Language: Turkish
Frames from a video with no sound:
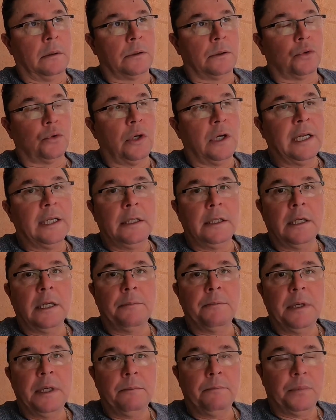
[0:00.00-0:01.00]

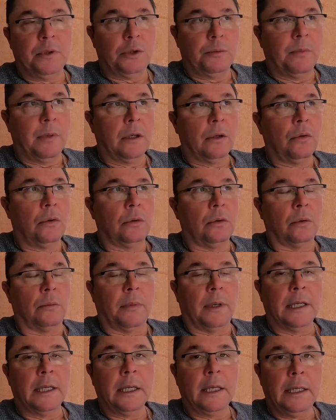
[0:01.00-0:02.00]
Söylediğine bin pişman oldu.
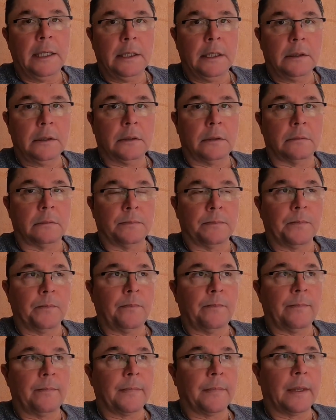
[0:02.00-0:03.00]
Bana inanın
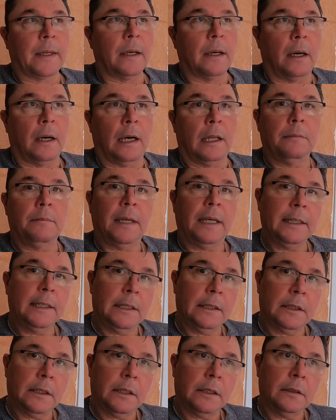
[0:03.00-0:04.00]

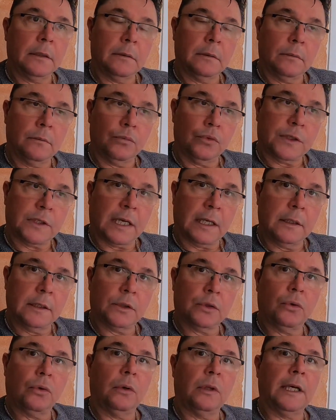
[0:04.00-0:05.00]
Almanya'da
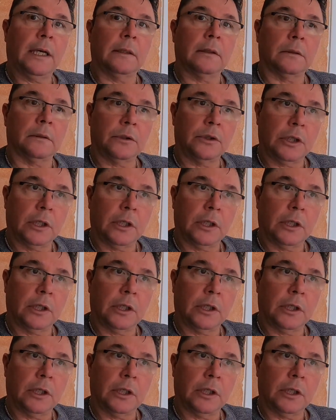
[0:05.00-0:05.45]
müsaadesi olan